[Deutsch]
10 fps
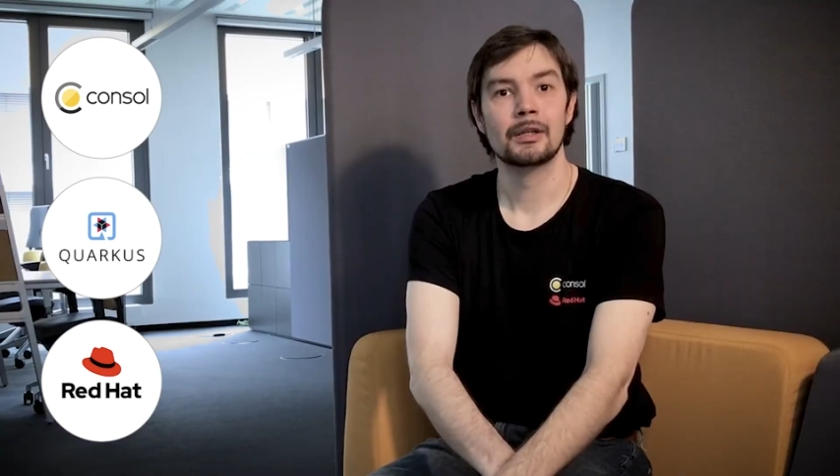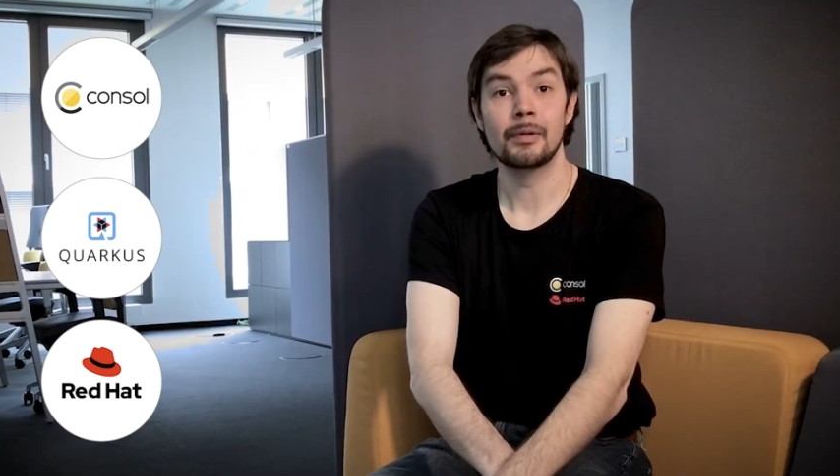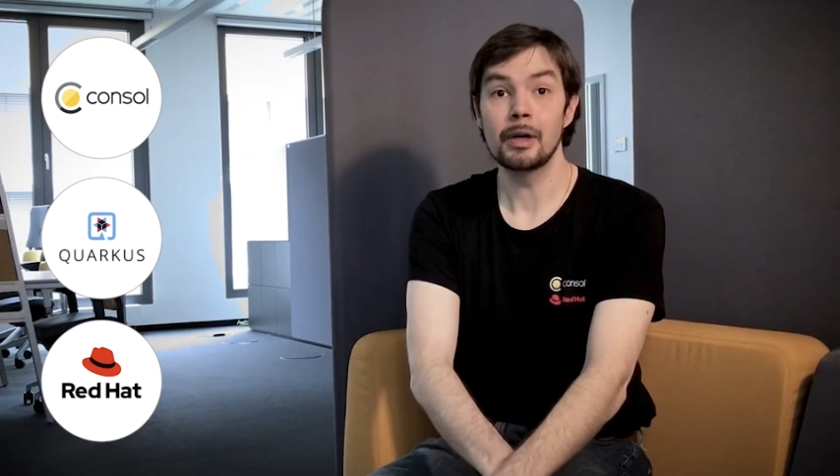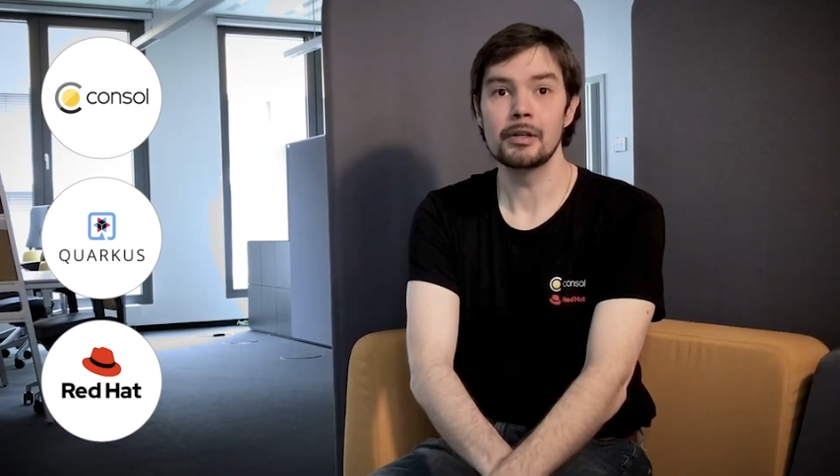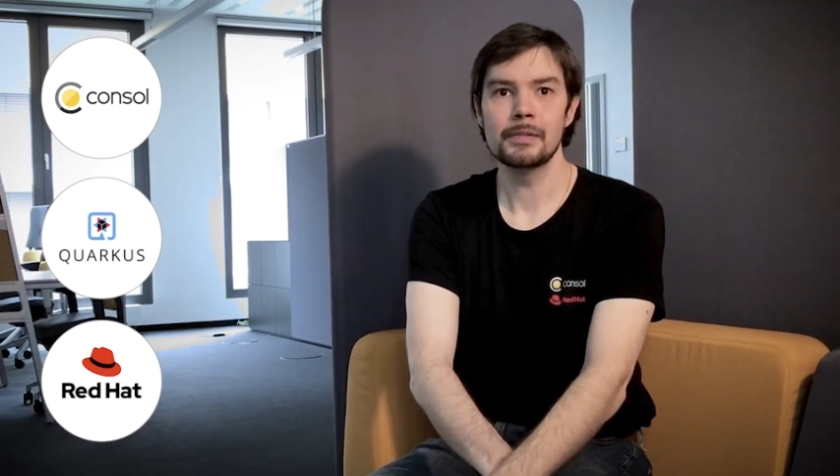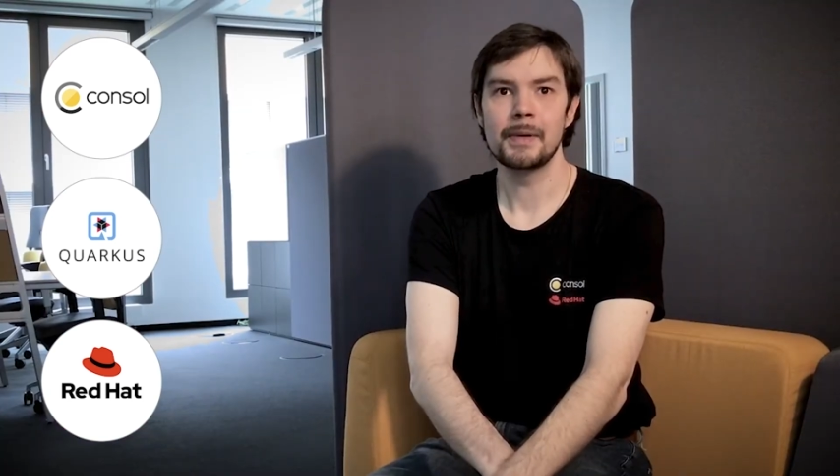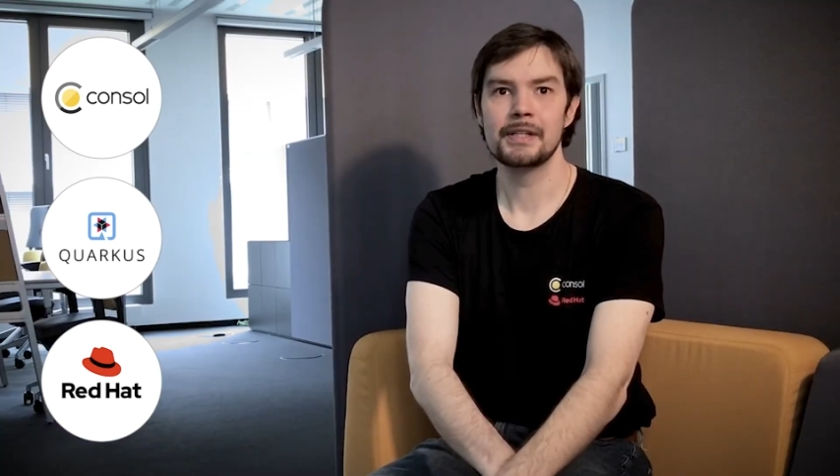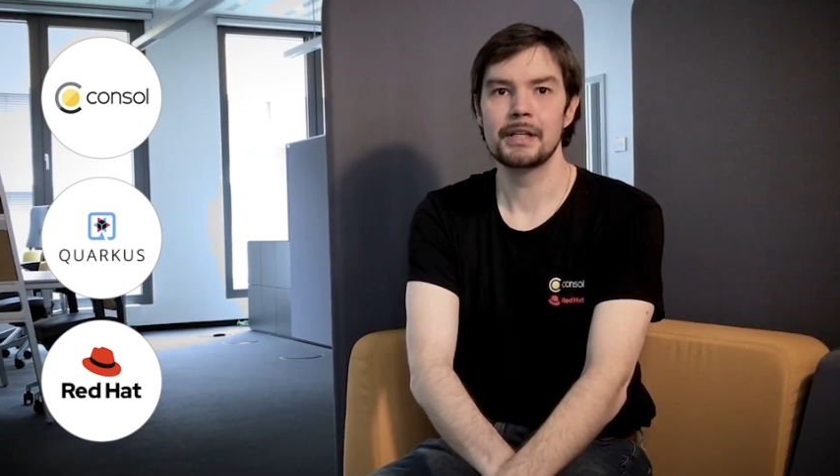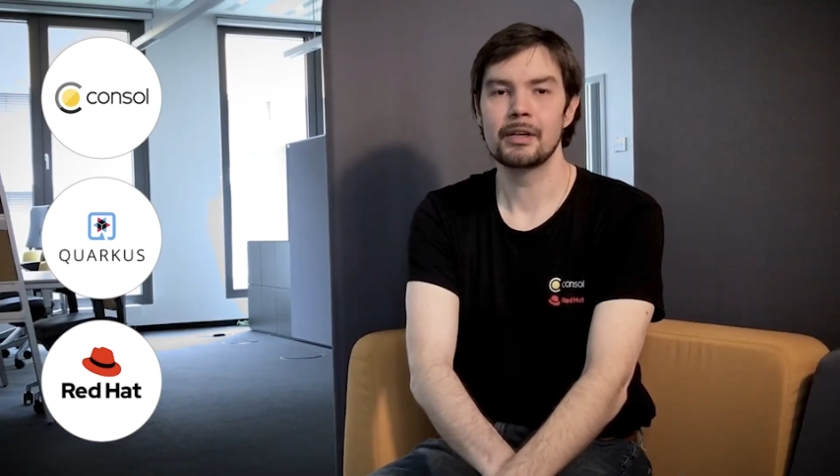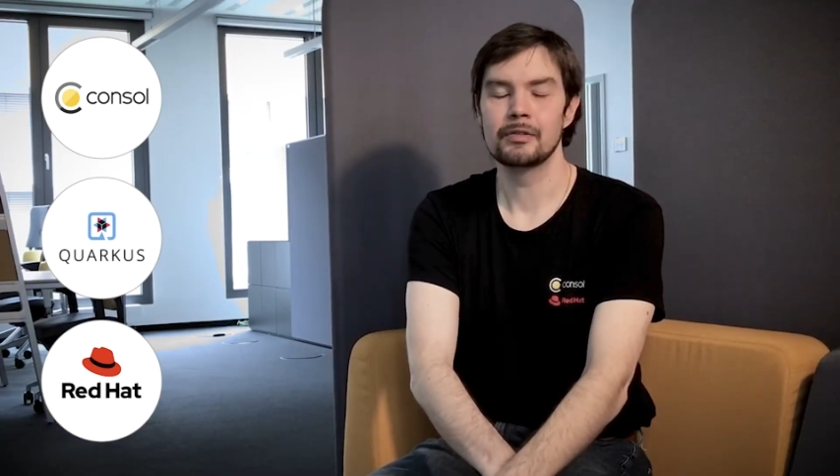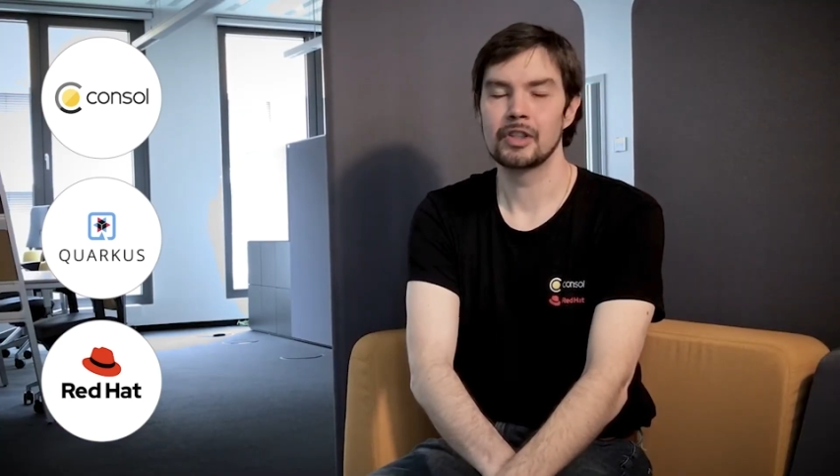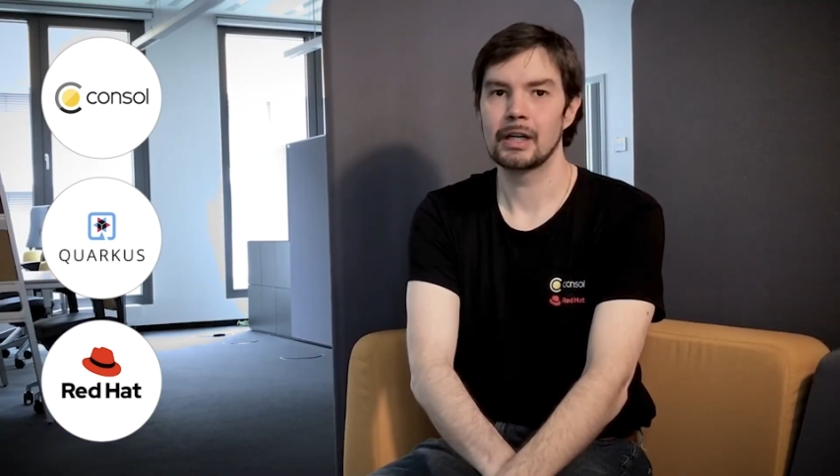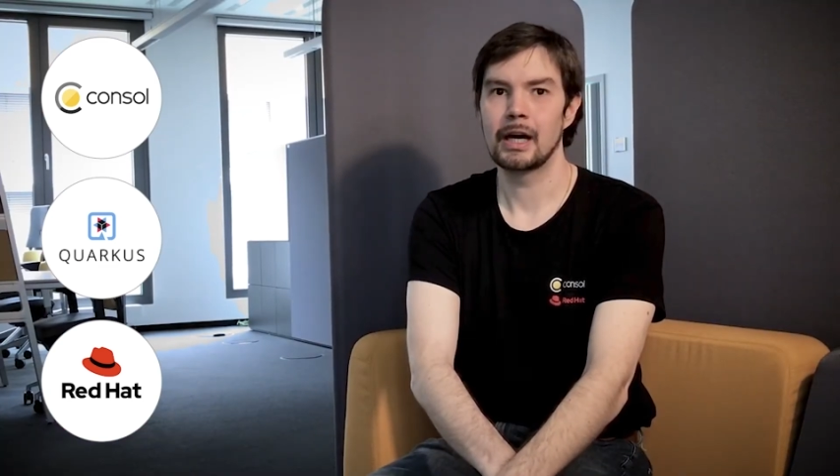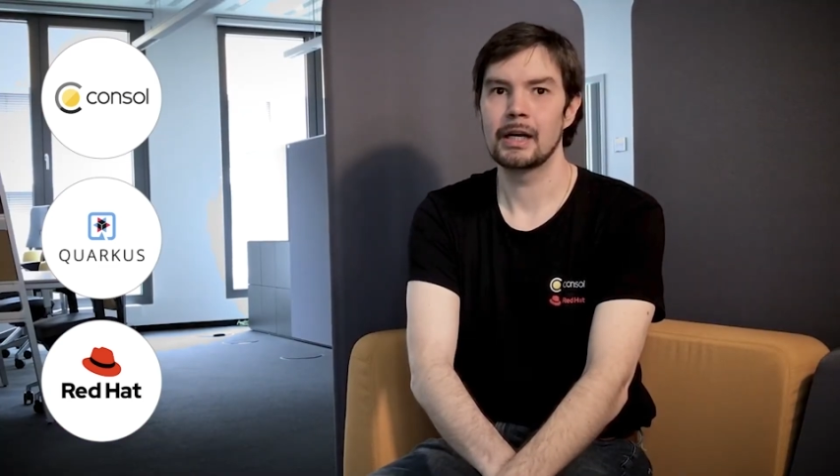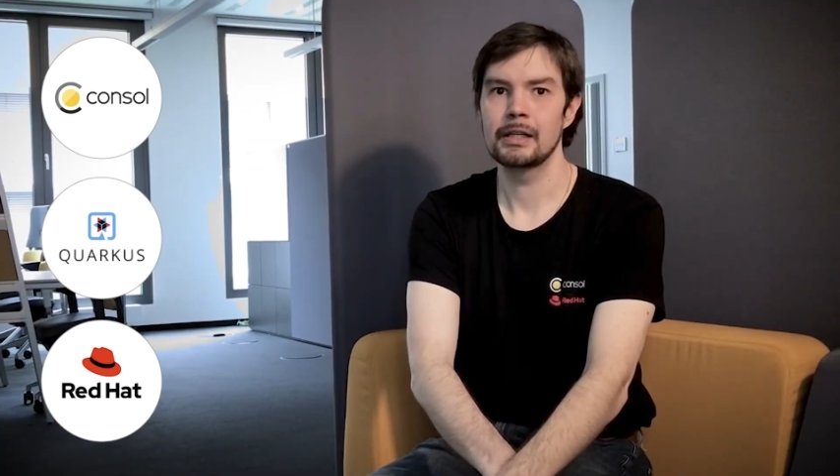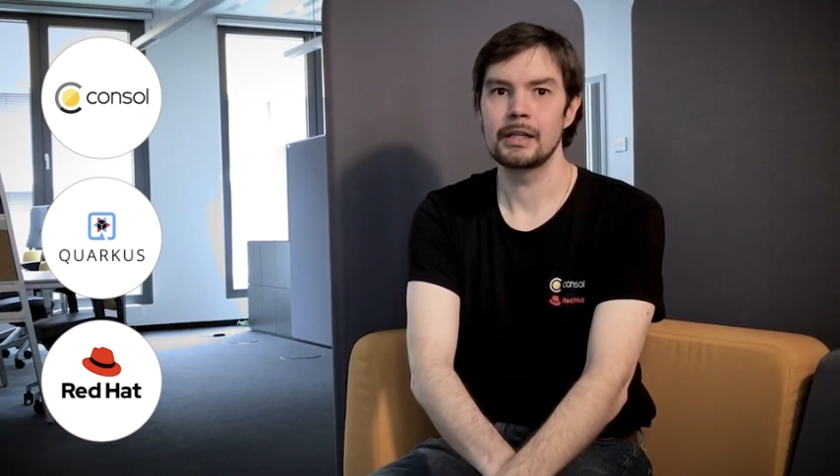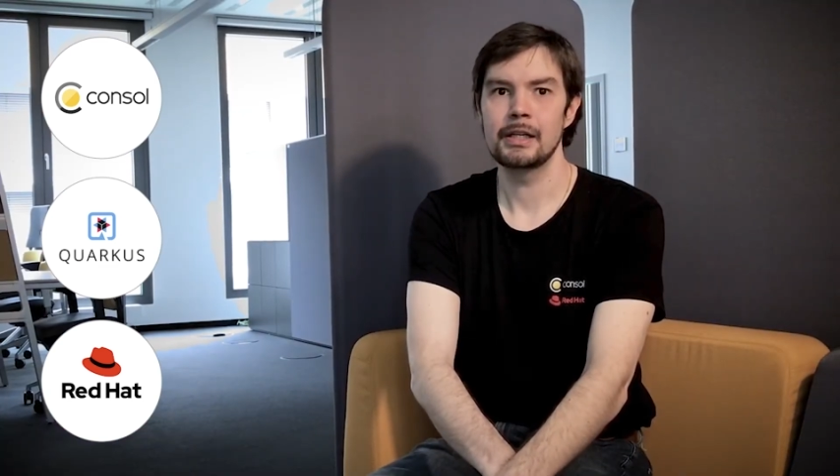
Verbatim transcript: Quarkus basiert auf Jakarta